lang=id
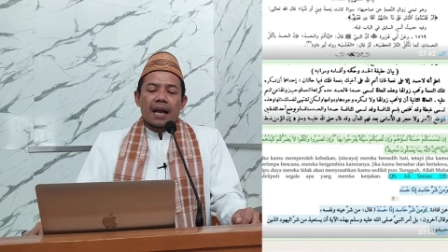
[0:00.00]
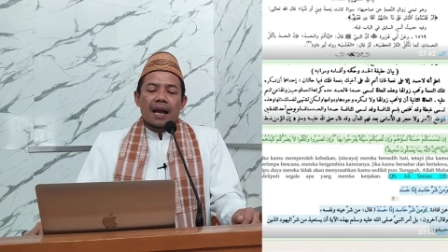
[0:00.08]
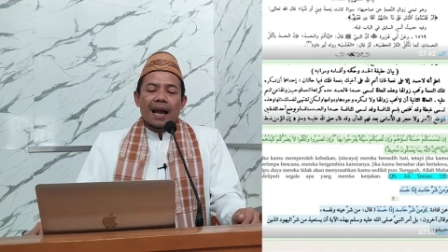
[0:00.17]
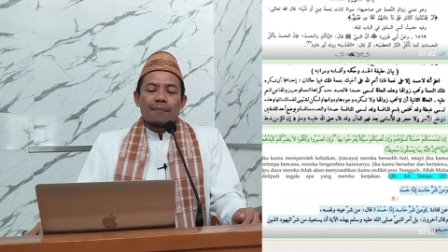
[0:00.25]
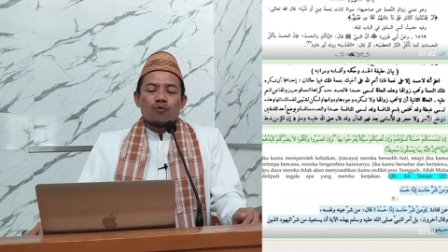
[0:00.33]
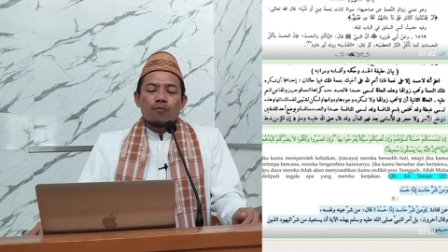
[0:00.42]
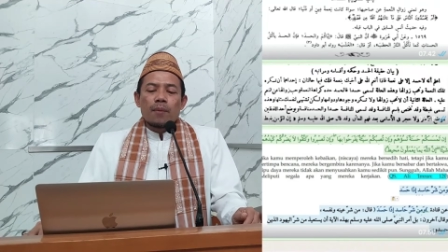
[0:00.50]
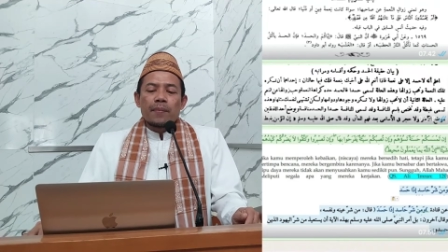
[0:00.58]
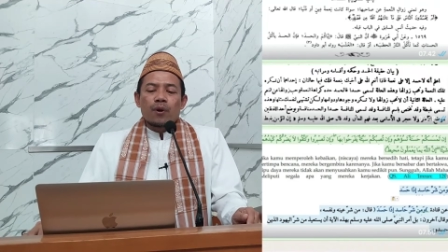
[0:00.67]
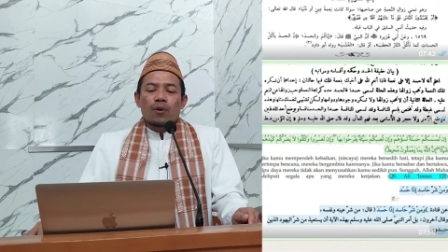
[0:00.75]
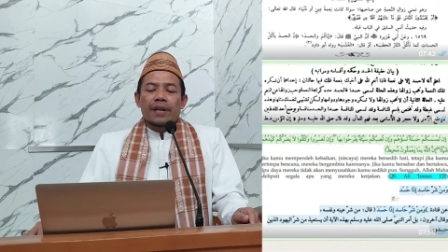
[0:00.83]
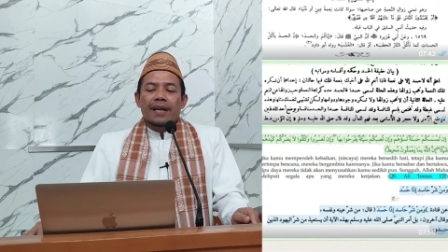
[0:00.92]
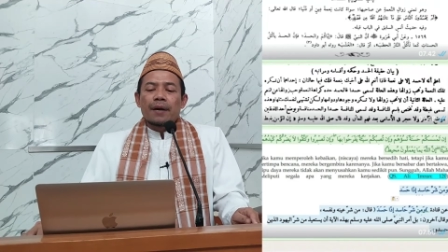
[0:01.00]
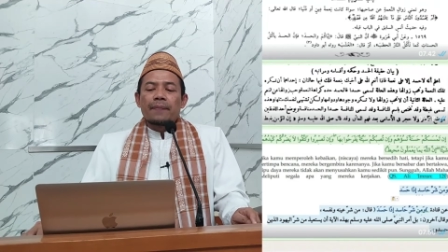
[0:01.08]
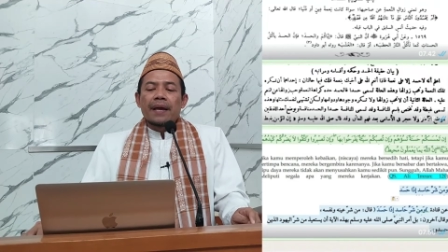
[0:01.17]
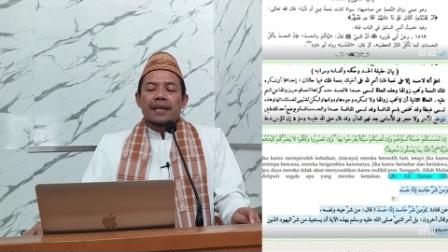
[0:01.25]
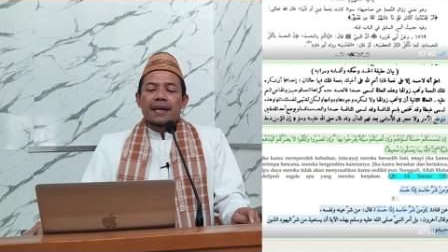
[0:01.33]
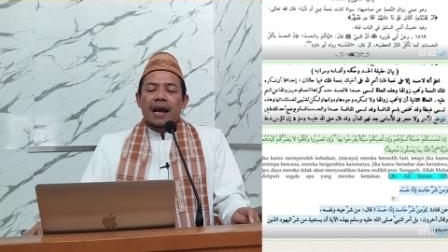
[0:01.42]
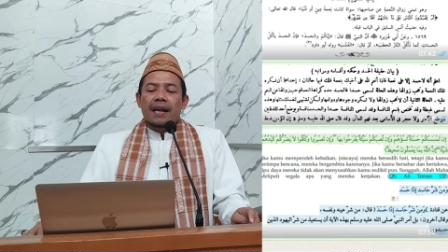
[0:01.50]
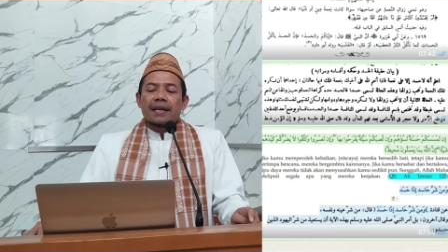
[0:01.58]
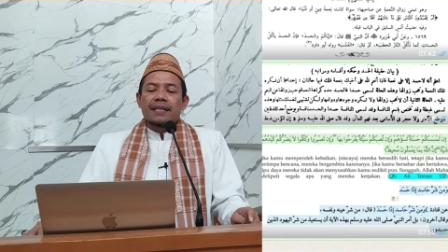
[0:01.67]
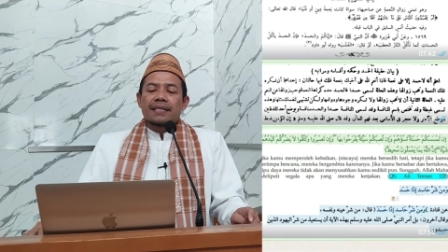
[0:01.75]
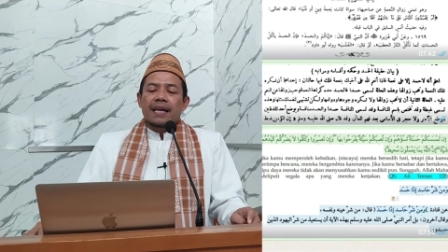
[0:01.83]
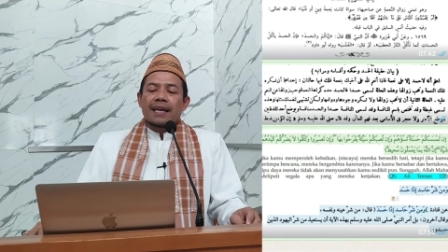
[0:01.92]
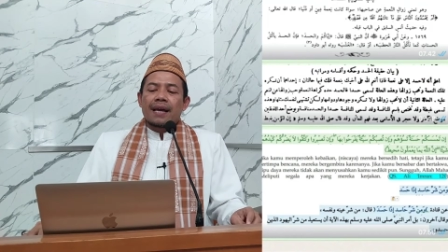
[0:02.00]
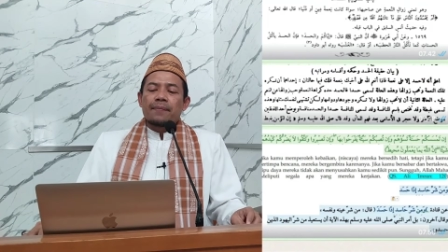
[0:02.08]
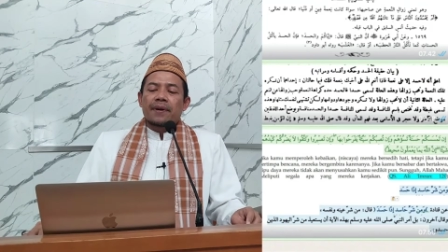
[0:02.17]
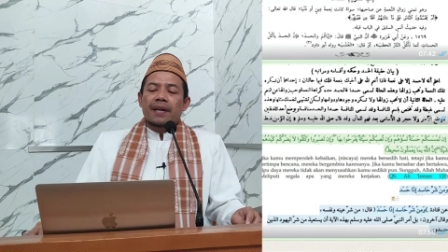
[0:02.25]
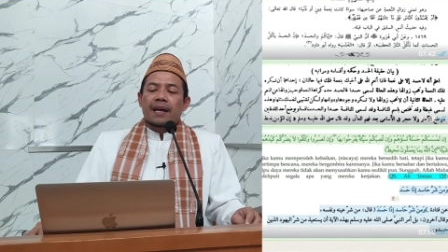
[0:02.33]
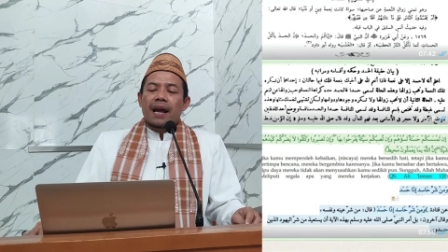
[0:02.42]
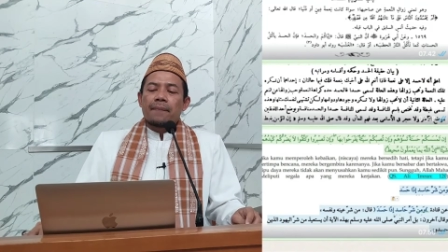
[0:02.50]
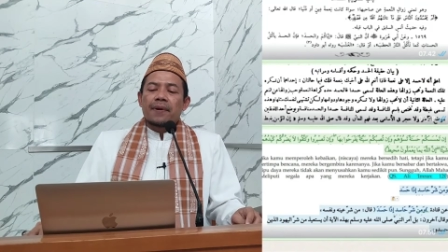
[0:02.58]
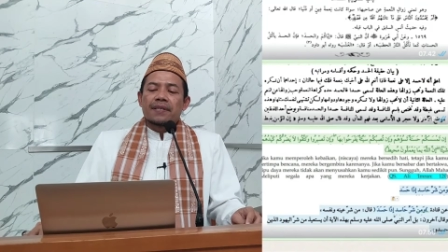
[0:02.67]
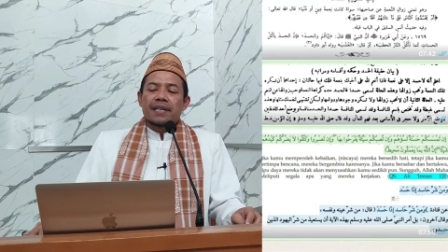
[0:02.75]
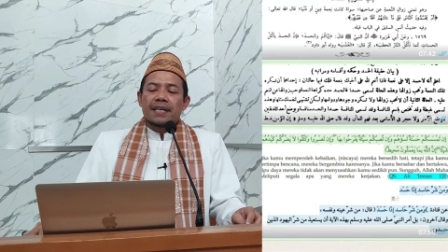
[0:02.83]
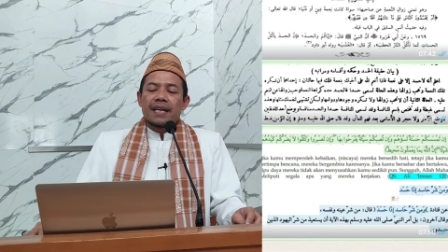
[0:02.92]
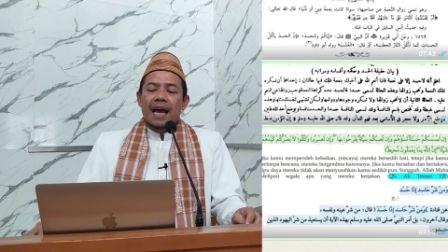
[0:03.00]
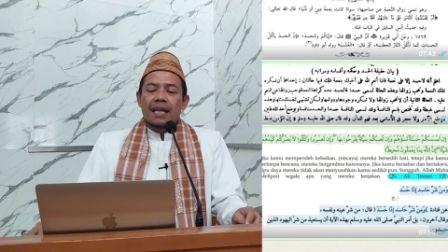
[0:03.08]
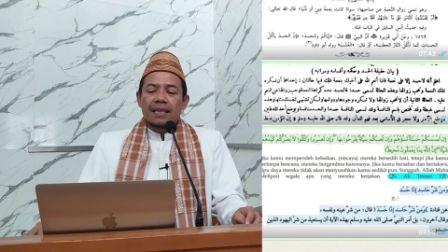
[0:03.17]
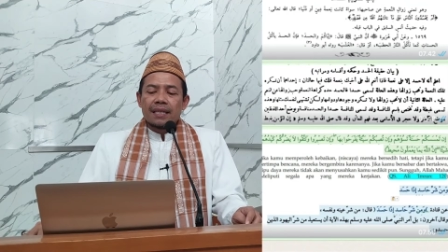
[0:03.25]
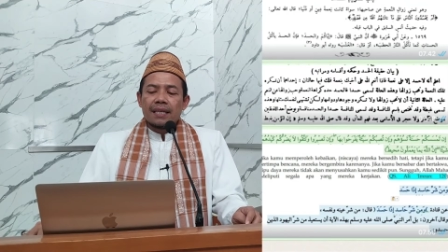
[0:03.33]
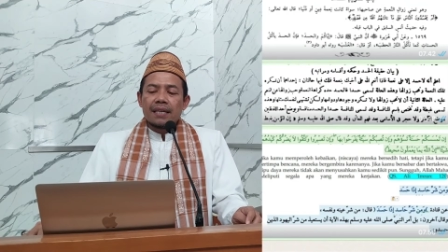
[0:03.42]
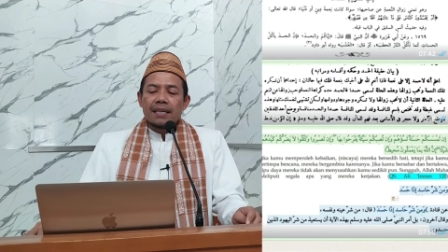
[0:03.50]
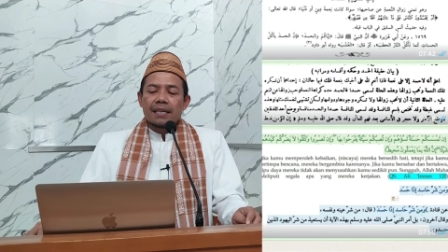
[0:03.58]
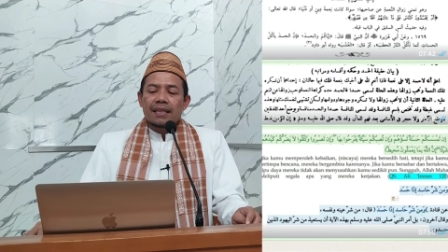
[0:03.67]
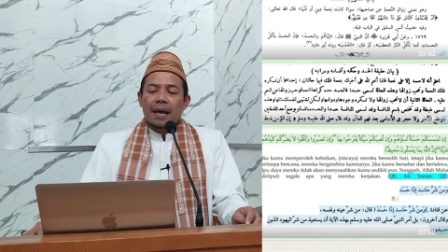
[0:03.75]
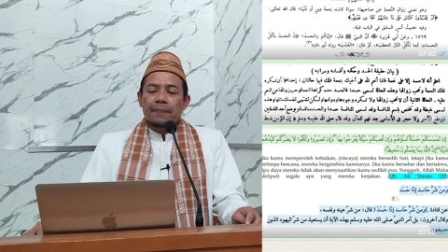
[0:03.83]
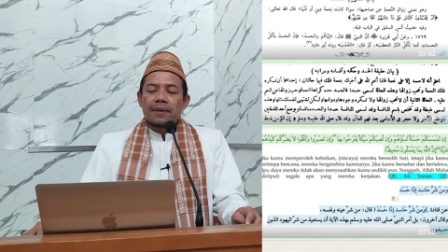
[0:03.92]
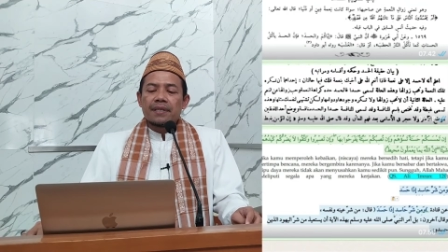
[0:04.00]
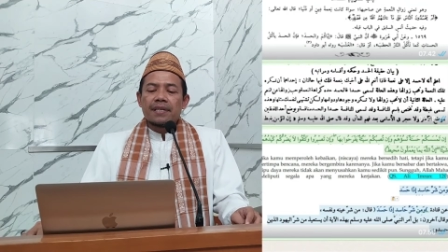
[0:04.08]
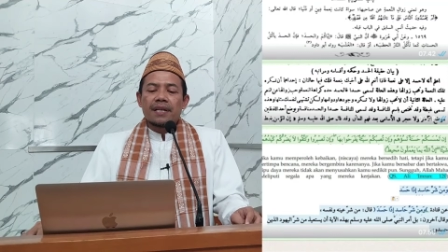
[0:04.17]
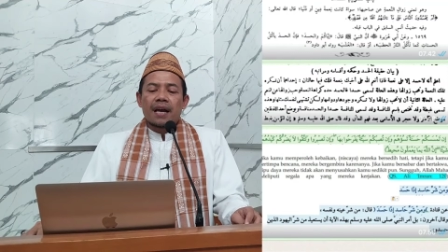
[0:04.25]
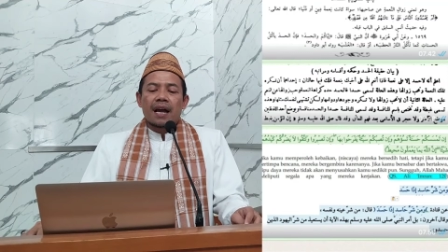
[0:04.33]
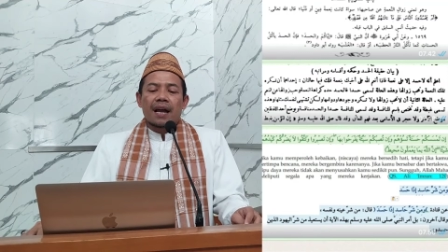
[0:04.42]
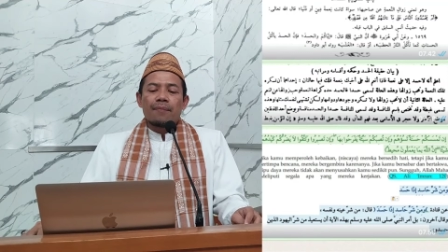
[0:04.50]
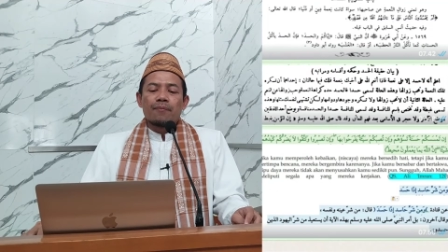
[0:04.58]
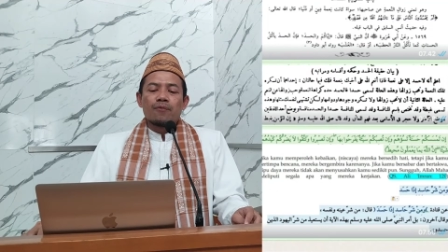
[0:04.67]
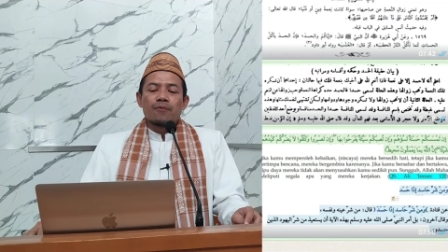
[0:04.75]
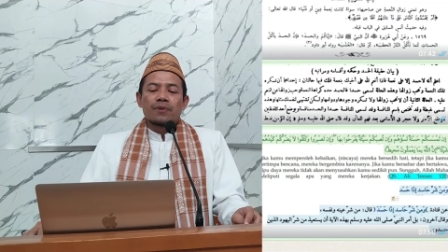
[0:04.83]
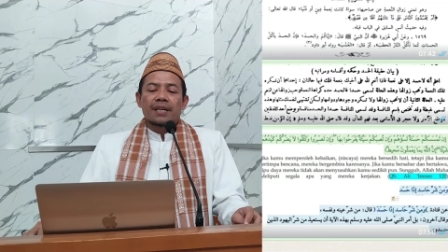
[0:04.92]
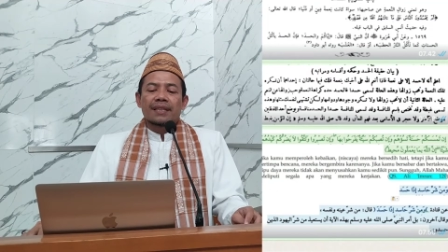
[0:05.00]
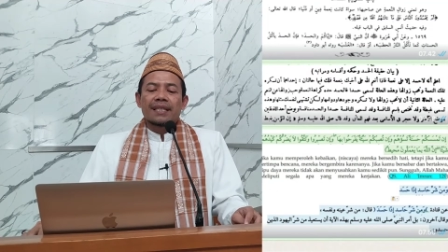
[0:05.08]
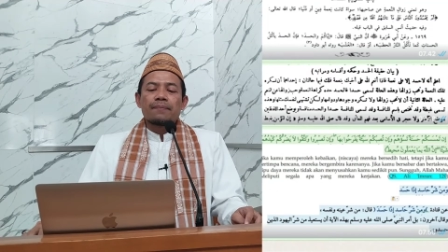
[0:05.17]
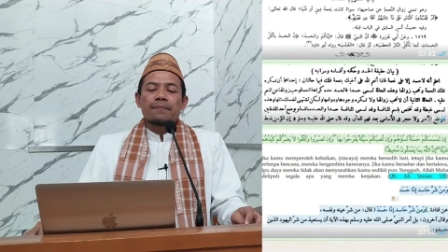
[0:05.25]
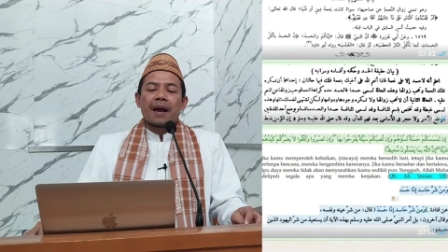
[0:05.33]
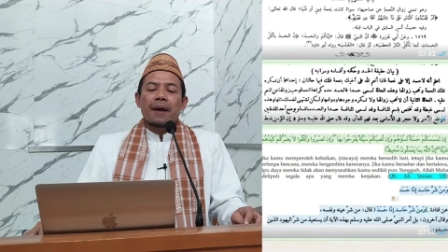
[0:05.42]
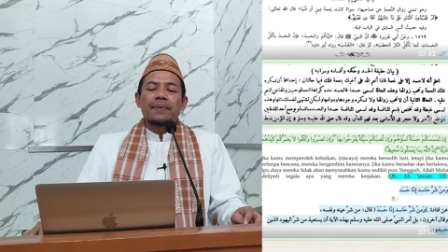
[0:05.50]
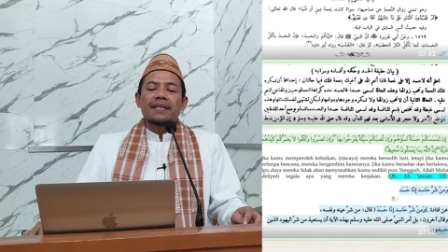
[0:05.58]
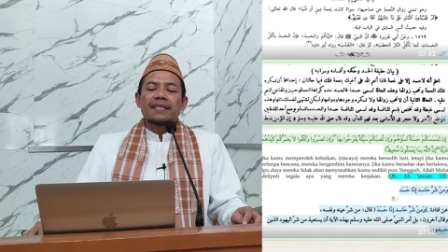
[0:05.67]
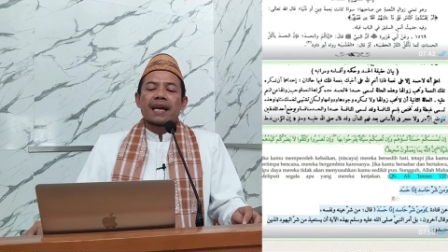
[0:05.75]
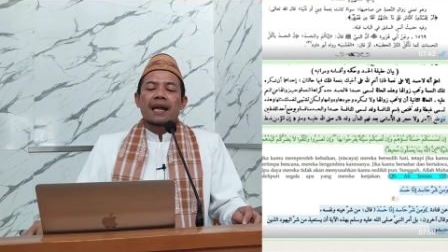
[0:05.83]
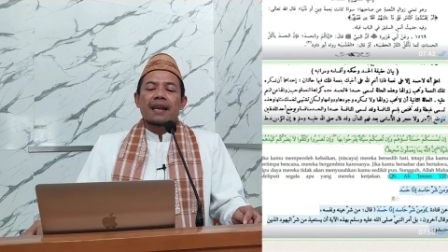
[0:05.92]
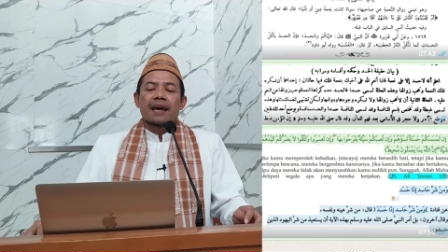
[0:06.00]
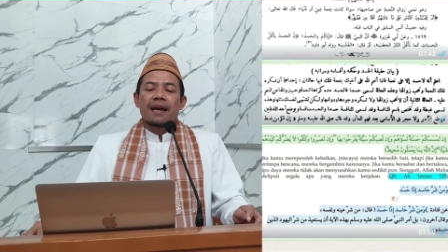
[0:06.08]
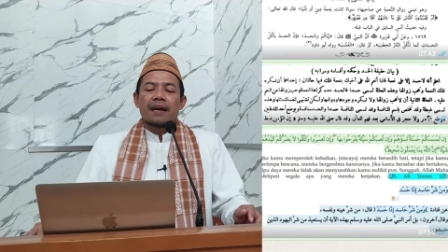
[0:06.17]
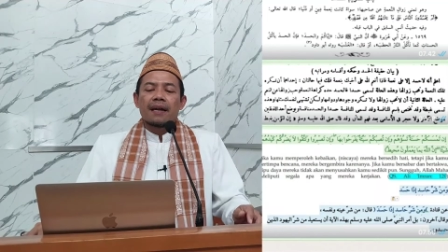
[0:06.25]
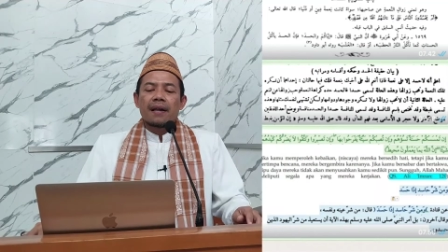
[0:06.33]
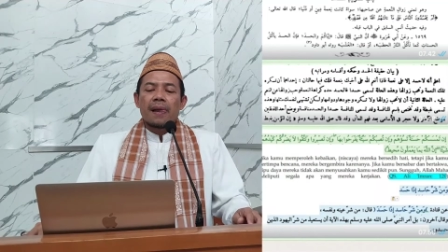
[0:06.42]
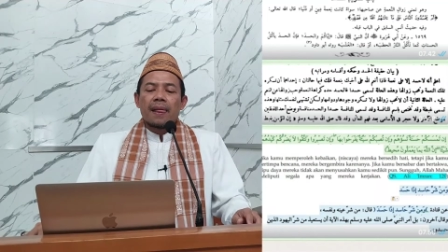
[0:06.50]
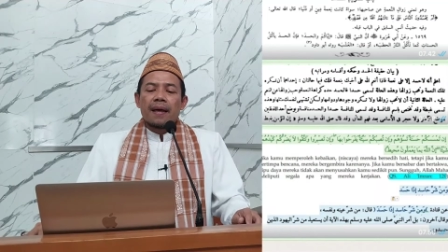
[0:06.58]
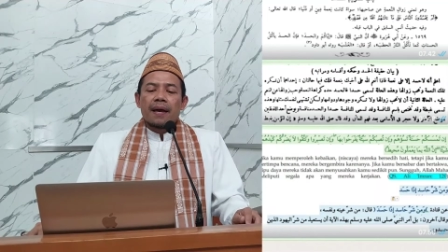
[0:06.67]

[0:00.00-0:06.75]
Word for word: kamu memperoleh kebaikan niscaya mereka bersedih hati tetapi jika kamu tertimpa bencana